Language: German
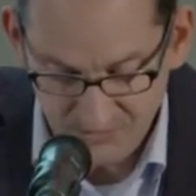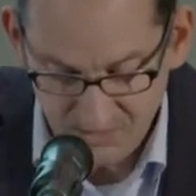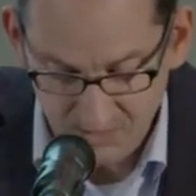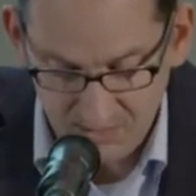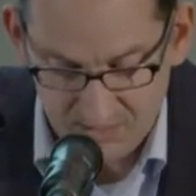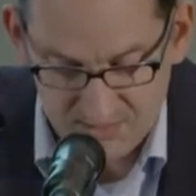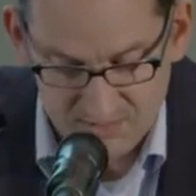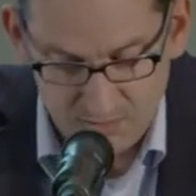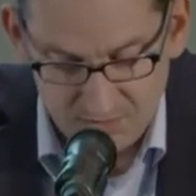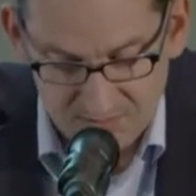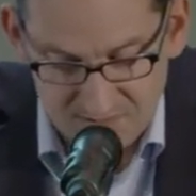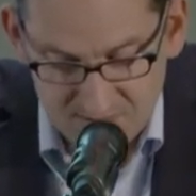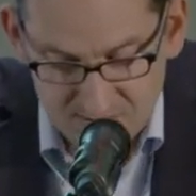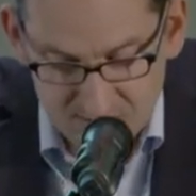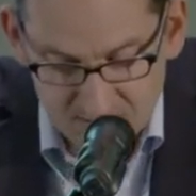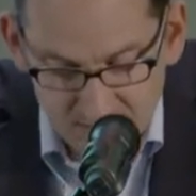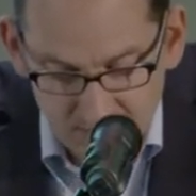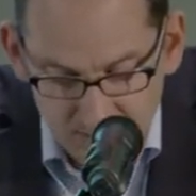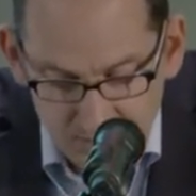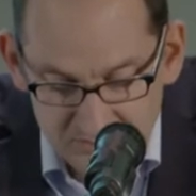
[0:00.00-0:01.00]

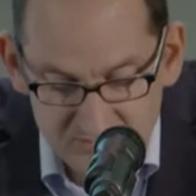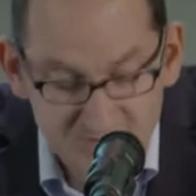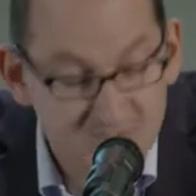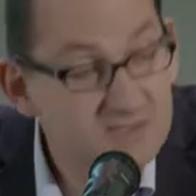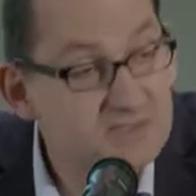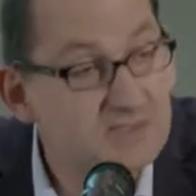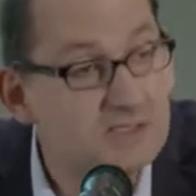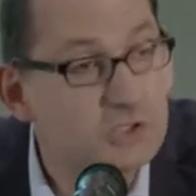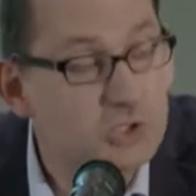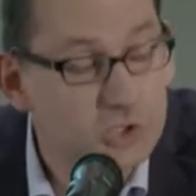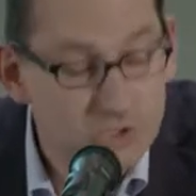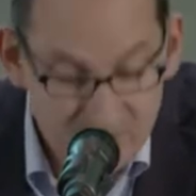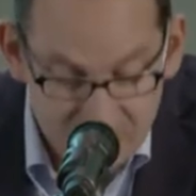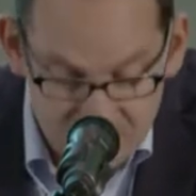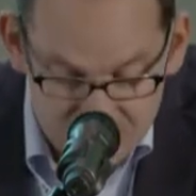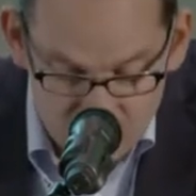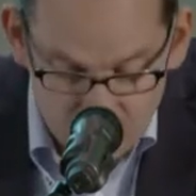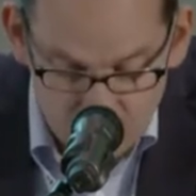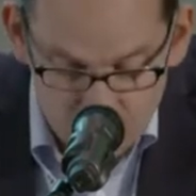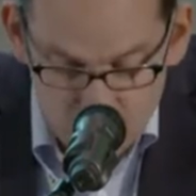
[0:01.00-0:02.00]
Ansonsten finden sich
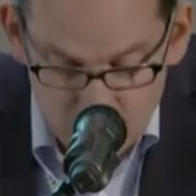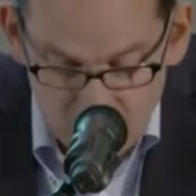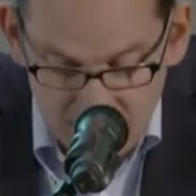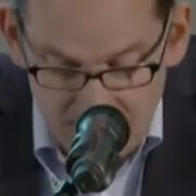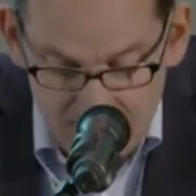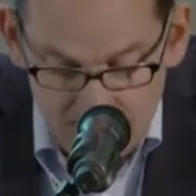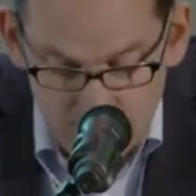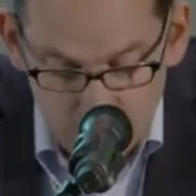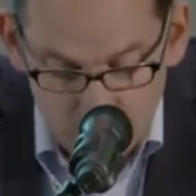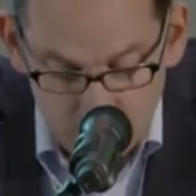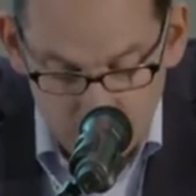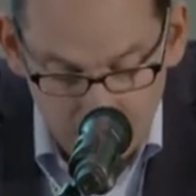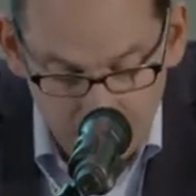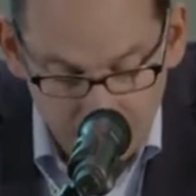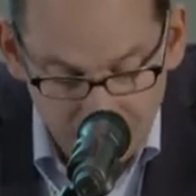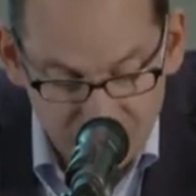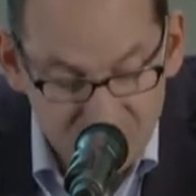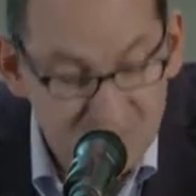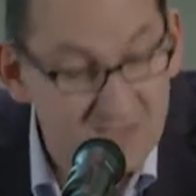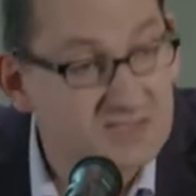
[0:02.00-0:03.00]
stets Umschreibungen.
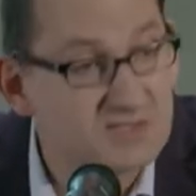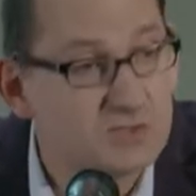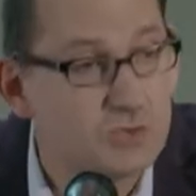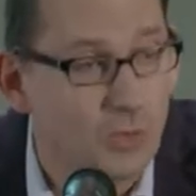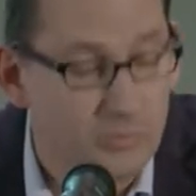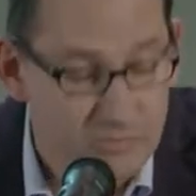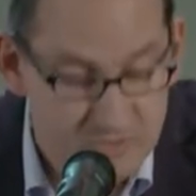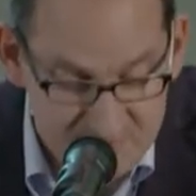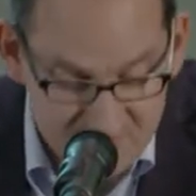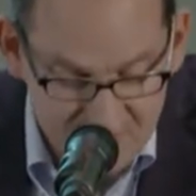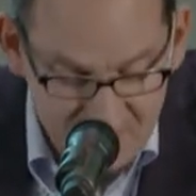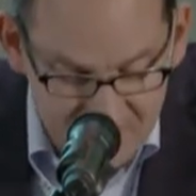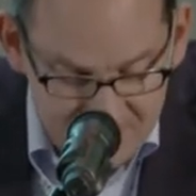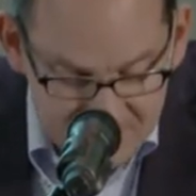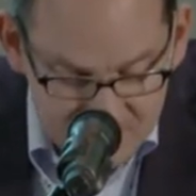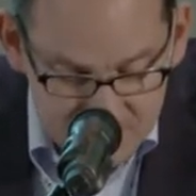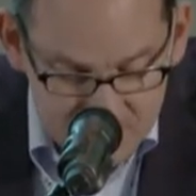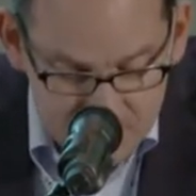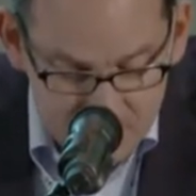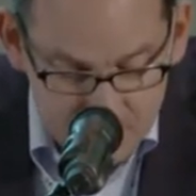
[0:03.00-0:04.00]
Das doppelte
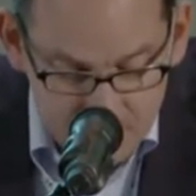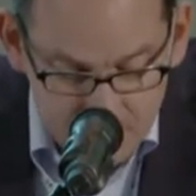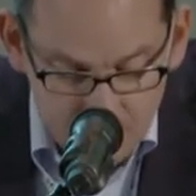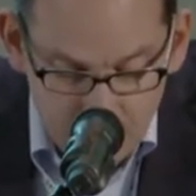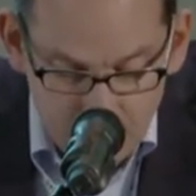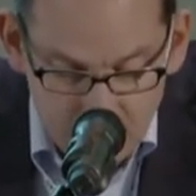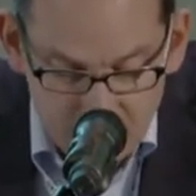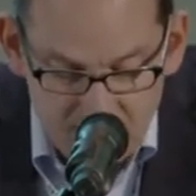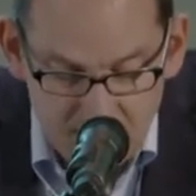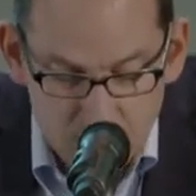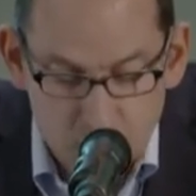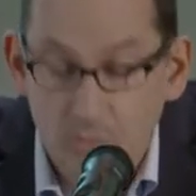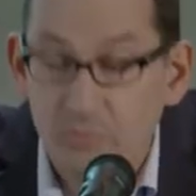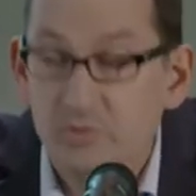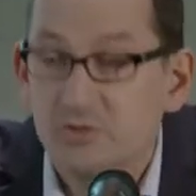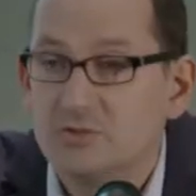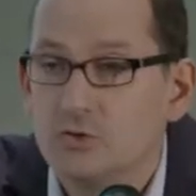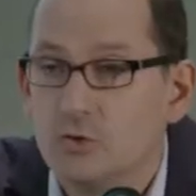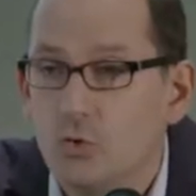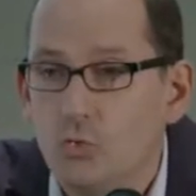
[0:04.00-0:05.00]
S, die
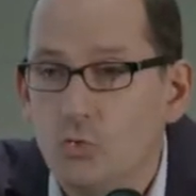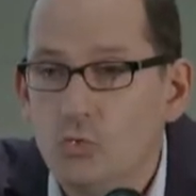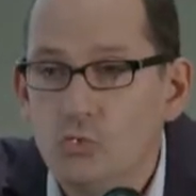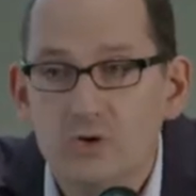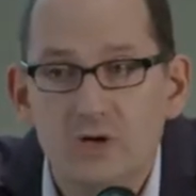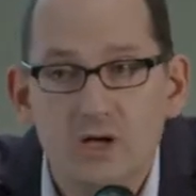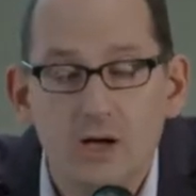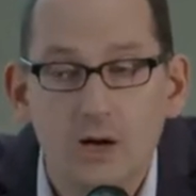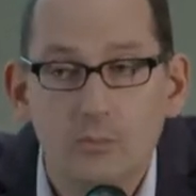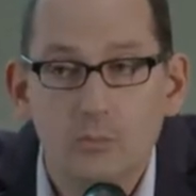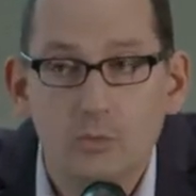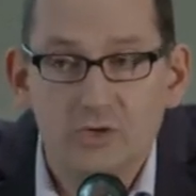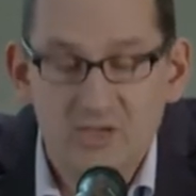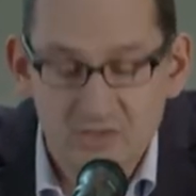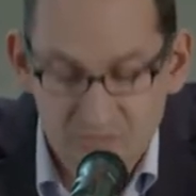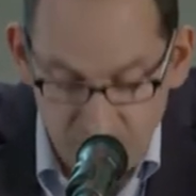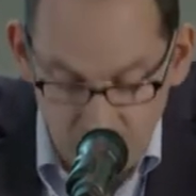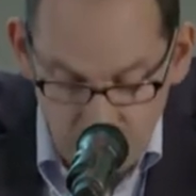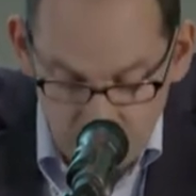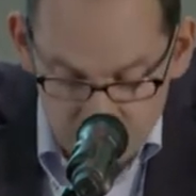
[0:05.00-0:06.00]
doppelte Rune am
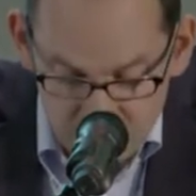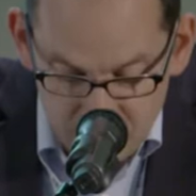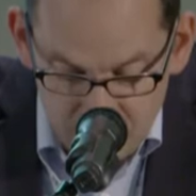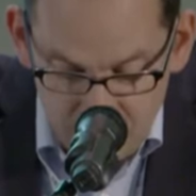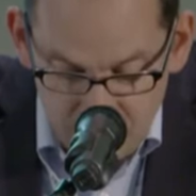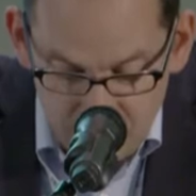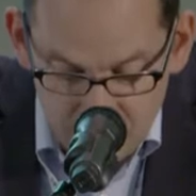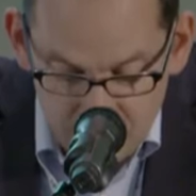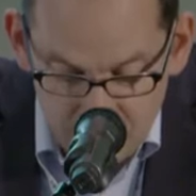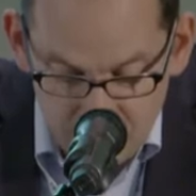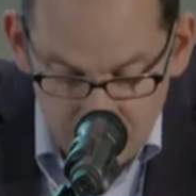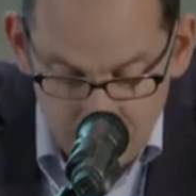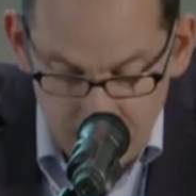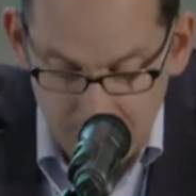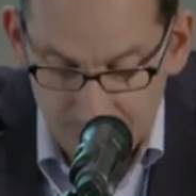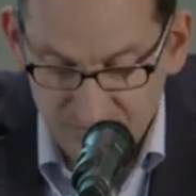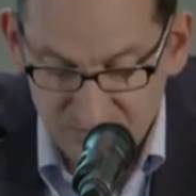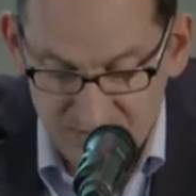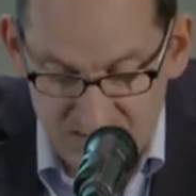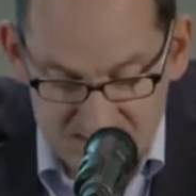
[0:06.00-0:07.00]
Uniformkragen,
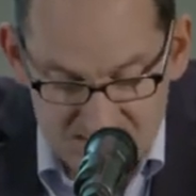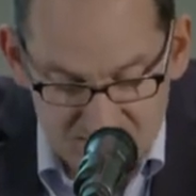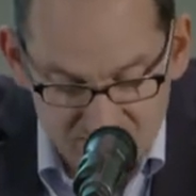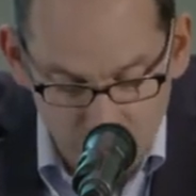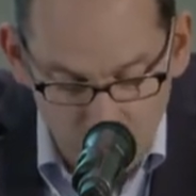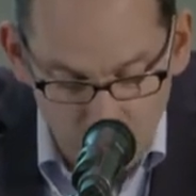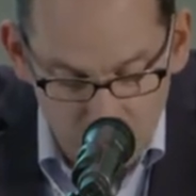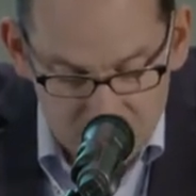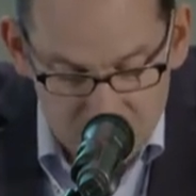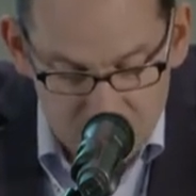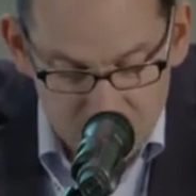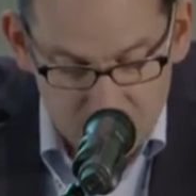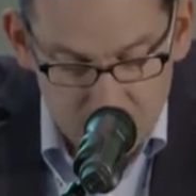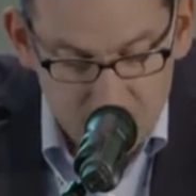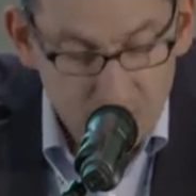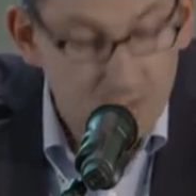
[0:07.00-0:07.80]
das Wort,